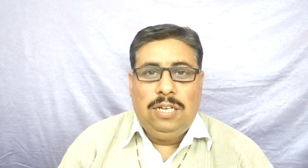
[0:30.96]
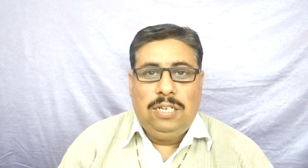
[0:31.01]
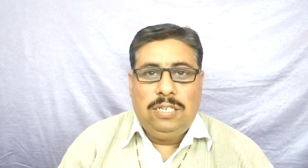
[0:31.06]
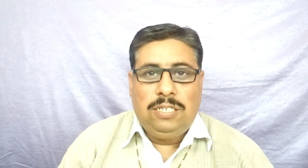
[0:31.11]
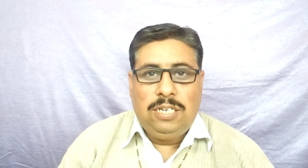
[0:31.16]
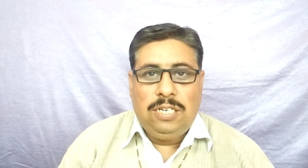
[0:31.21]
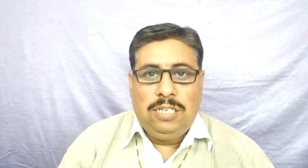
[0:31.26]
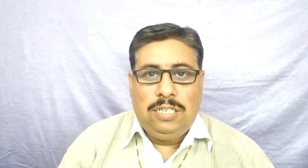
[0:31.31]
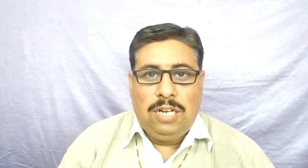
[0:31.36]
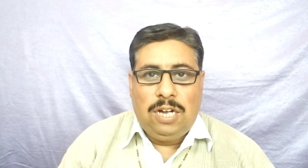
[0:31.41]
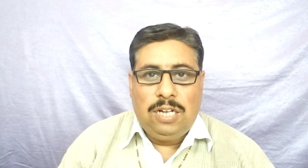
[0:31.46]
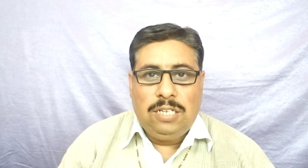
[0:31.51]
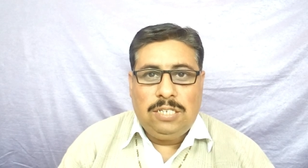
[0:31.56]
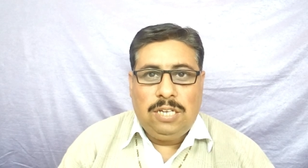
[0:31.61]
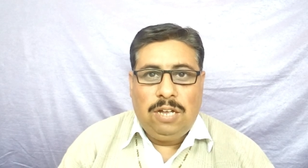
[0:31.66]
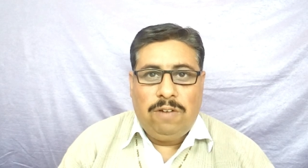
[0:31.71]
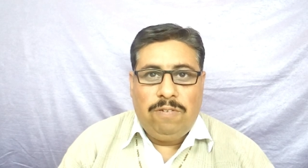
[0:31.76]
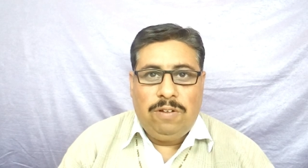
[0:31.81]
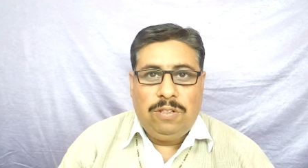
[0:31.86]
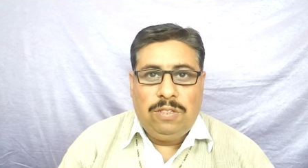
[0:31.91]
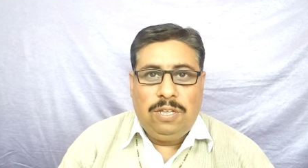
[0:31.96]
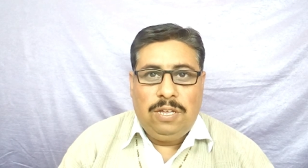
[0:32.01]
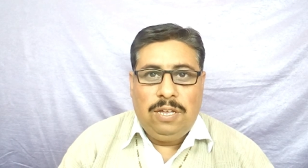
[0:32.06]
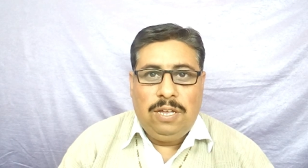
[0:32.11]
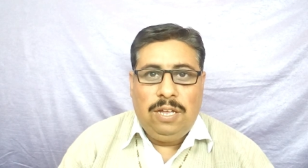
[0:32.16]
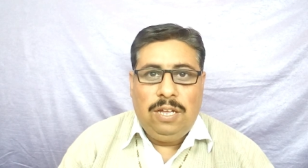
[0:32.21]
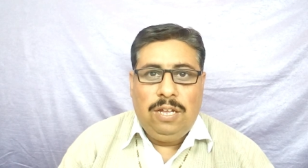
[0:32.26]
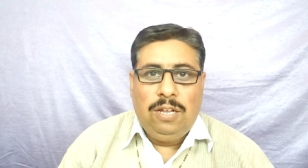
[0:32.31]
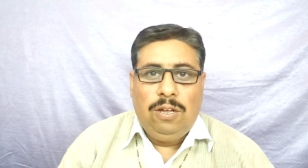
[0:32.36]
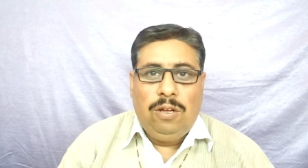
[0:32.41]
इसकी जाँच करवाते
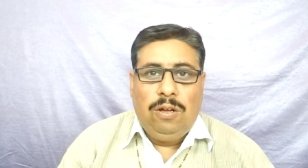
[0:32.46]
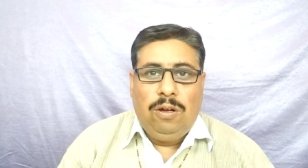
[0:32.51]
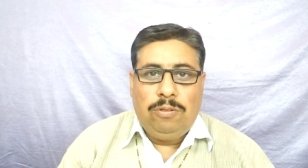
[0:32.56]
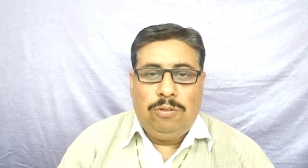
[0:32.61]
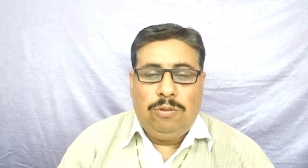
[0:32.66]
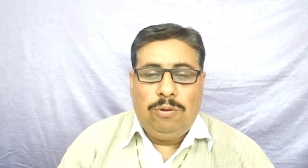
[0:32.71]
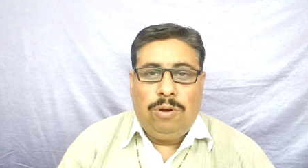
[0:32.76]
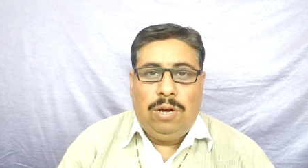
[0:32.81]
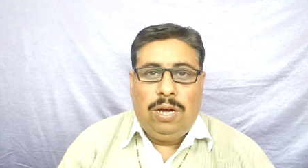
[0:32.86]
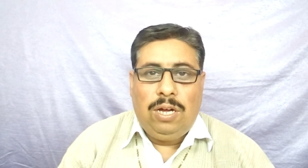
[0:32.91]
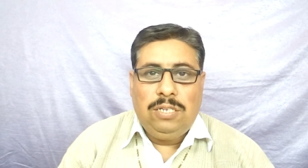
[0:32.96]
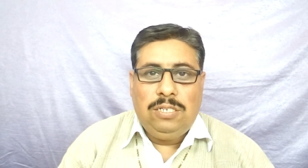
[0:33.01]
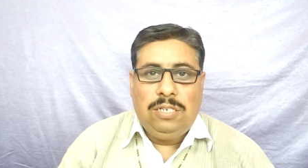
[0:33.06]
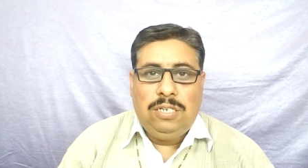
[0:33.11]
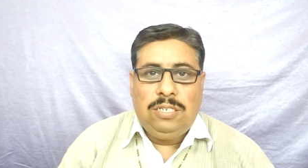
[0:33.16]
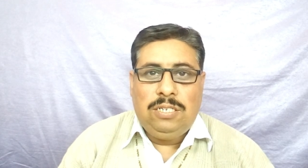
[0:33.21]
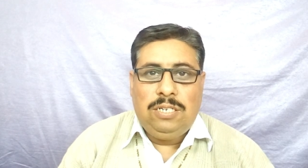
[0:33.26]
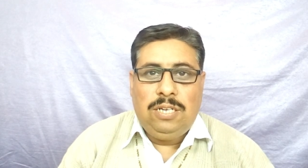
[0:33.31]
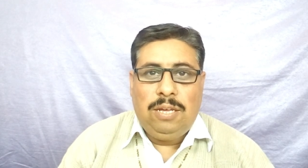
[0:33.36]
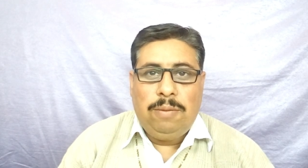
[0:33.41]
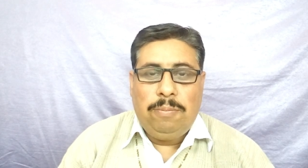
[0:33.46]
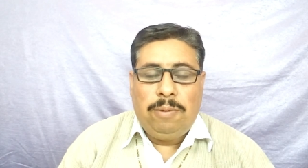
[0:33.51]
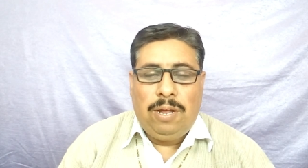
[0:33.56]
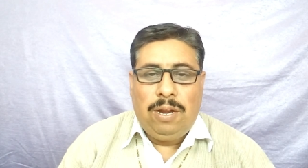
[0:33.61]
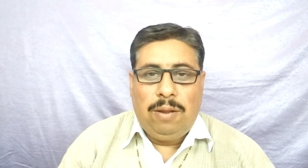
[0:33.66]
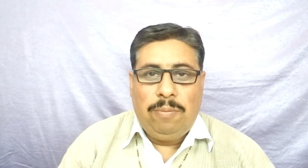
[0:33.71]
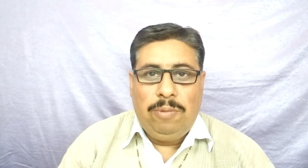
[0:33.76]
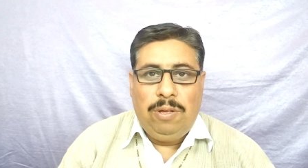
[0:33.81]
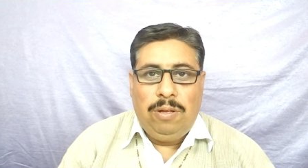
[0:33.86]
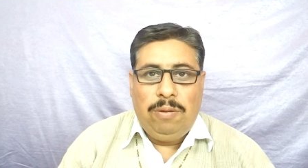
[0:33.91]
हैं तो आज इसी के
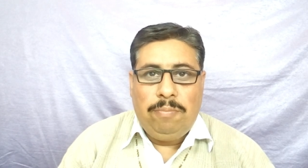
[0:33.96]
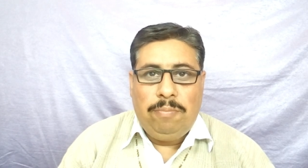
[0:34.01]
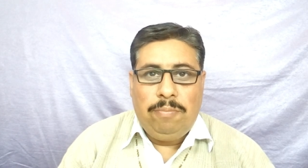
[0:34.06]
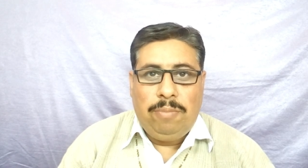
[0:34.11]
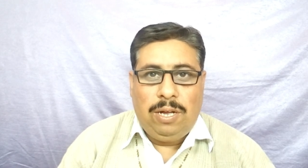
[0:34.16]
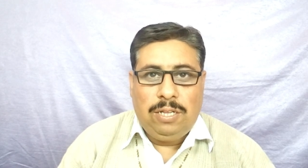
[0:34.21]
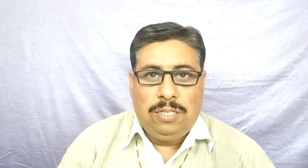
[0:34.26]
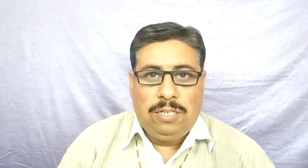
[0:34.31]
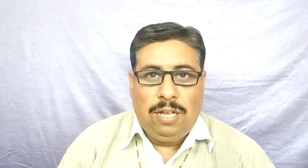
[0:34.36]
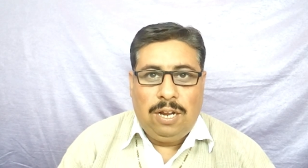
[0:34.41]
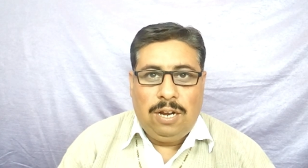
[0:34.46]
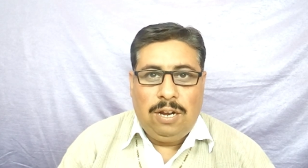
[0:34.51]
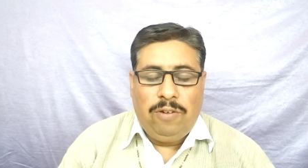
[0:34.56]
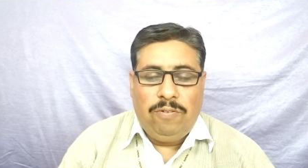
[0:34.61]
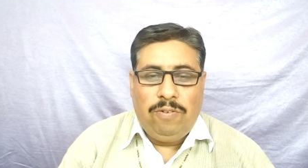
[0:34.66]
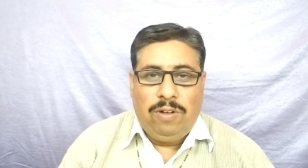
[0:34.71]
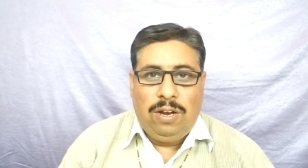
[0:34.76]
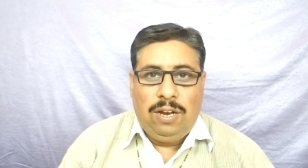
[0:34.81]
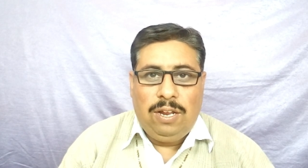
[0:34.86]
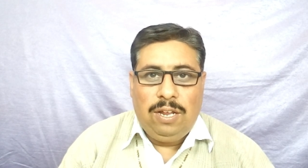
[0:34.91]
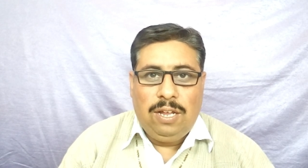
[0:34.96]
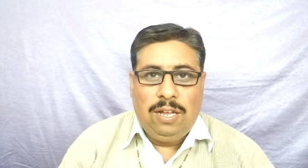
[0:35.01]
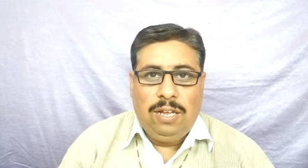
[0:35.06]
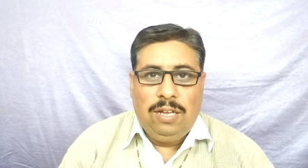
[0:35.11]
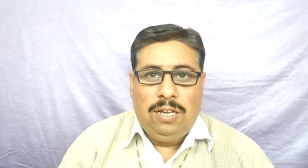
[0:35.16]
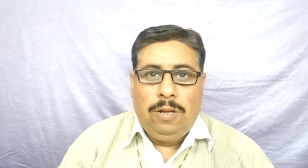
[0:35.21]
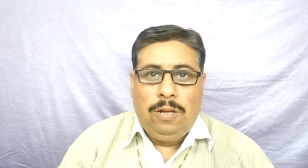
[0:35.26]
बारे में हम बात करने वाले हैं